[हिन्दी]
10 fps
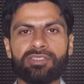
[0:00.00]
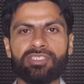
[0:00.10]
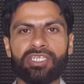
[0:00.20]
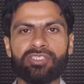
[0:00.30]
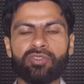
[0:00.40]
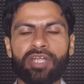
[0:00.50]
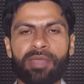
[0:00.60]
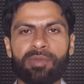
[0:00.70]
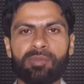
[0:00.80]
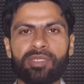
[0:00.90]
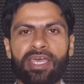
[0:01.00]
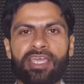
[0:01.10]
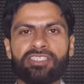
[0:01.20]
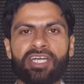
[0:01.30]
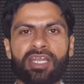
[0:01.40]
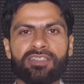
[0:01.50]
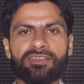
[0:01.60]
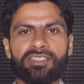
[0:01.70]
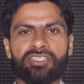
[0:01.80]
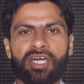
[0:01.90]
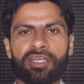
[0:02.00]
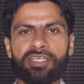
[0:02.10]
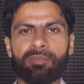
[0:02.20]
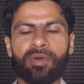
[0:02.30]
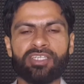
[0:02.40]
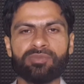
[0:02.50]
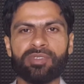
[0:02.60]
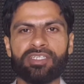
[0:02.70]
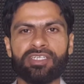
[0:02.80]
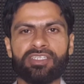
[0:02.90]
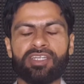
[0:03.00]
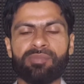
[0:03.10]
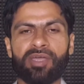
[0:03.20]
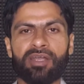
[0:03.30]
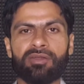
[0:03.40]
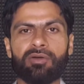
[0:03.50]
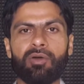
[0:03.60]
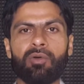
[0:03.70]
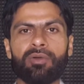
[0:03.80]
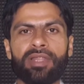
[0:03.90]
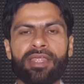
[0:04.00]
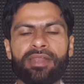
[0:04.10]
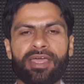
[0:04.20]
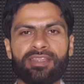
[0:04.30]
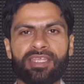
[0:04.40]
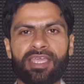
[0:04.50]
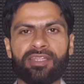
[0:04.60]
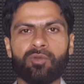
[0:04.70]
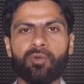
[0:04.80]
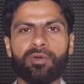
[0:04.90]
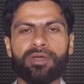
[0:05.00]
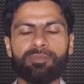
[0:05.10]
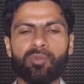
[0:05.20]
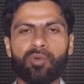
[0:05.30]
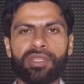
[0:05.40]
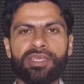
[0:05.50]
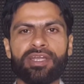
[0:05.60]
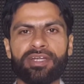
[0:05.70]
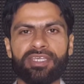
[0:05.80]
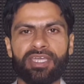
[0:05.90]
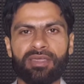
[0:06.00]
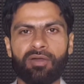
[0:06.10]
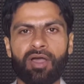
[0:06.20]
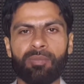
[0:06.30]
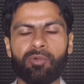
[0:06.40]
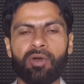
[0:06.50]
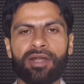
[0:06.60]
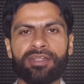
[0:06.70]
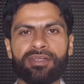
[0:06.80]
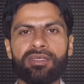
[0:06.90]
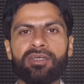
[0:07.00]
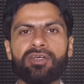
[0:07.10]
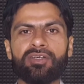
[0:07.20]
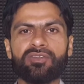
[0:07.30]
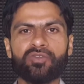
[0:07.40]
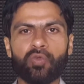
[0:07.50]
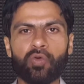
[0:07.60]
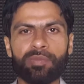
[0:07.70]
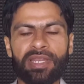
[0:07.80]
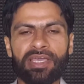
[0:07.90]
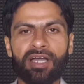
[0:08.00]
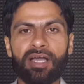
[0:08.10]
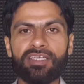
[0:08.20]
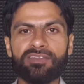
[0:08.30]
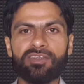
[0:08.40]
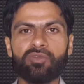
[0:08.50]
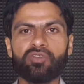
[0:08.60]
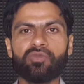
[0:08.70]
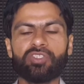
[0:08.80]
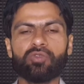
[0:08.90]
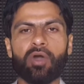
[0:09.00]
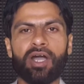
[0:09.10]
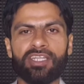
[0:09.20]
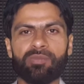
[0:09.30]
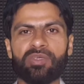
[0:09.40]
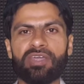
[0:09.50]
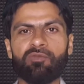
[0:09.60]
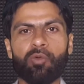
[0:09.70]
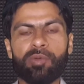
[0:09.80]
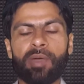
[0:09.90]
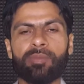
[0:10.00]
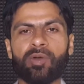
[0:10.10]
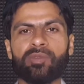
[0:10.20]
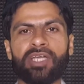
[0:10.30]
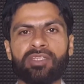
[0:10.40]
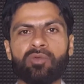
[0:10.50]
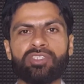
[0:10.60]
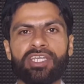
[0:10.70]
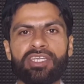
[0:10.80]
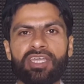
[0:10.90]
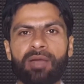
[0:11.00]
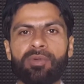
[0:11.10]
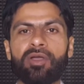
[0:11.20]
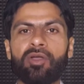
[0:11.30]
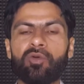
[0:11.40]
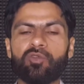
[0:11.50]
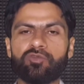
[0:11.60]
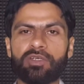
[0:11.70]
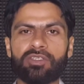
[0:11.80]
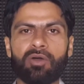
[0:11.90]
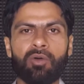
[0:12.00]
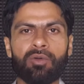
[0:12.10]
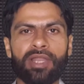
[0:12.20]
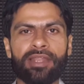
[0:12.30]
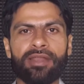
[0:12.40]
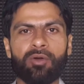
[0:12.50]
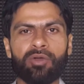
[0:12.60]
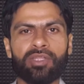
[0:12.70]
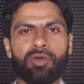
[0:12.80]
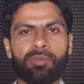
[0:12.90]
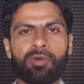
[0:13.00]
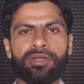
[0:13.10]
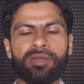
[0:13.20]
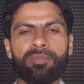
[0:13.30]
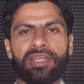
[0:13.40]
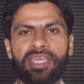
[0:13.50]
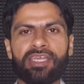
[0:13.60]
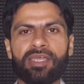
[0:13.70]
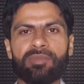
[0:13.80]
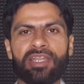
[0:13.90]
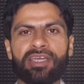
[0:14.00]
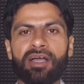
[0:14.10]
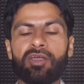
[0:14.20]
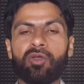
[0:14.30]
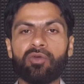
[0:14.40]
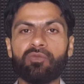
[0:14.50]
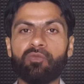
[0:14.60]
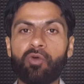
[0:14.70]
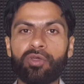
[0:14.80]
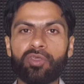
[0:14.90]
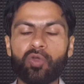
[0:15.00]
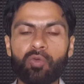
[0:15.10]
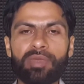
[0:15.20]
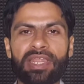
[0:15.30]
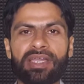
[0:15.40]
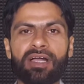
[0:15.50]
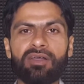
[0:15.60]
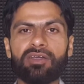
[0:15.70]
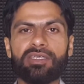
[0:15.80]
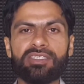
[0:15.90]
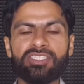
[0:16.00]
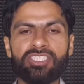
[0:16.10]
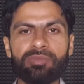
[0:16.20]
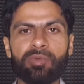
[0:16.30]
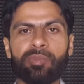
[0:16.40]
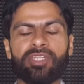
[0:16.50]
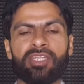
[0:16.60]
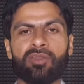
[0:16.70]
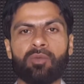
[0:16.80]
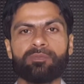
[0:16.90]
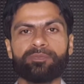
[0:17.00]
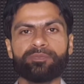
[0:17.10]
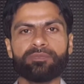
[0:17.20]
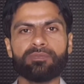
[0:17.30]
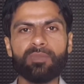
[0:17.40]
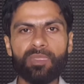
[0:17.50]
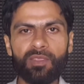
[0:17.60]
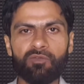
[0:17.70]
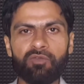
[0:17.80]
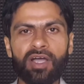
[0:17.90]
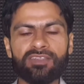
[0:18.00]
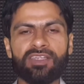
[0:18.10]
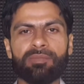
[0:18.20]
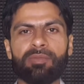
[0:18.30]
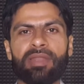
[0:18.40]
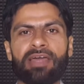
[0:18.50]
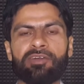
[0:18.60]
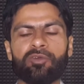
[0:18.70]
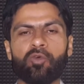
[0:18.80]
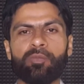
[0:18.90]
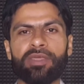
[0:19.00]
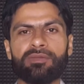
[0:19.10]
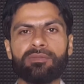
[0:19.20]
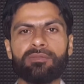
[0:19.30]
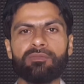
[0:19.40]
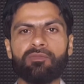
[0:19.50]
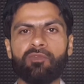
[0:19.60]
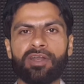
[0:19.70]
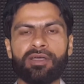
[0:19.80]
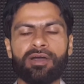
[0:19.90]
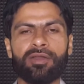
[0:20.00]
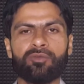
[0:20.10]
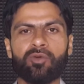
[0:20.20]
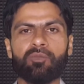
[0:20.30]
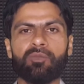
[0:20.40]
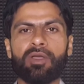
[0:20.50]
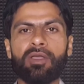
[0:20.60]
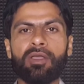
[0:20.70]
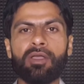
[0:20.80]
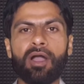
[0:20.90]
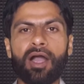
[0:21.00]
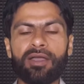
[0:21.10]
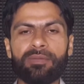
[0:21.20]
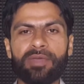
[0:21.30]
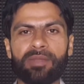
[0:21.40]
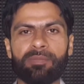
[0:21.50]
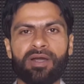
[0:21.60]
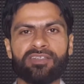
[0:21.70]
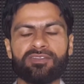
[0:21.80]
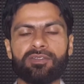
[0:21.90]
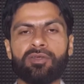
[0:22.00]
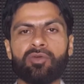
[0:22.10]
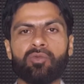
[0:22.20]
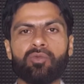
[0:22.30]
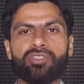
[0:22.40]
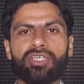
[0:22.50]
ये जो टाइम मैंने बताया ग्यारह से चार या पाँच बजे के दरमियान ऑनलाइन रहते हैं तो पूरी गारंटी है कि आपको ऑर्डर ज़रूर मिलेगा इसकी कुछ वजूहत भी हैं वो भी मैं आपको बताता हूँ ये नहीं कि आप उस वक्त ऑनलाइन रहोगे तो आपको ऑर्डर मिलेगा ही मिलेगा वो क्यों मिलेगा ये भी मैं बताता हूँ फॉर एग्ज़ाम्पल मैं लेवल टू पे वर्क कर रहा हूँ तो अगर मेरे पास कुछ